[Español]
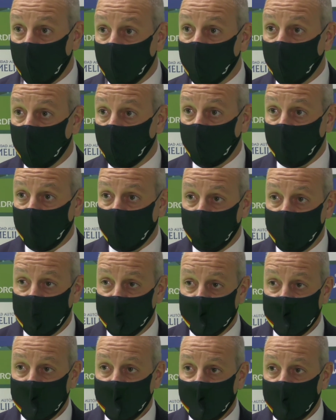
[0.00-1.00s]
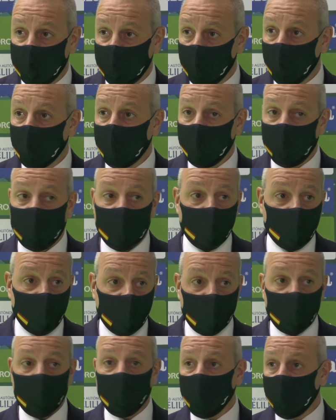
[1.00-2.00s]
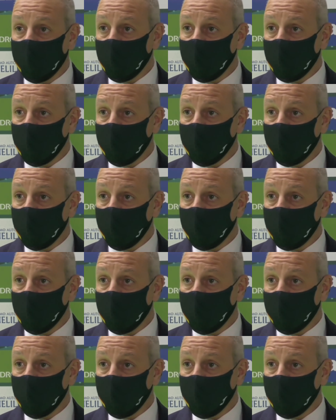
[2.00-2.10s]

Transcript: hemos disfrutado de un gran balonmano, hemos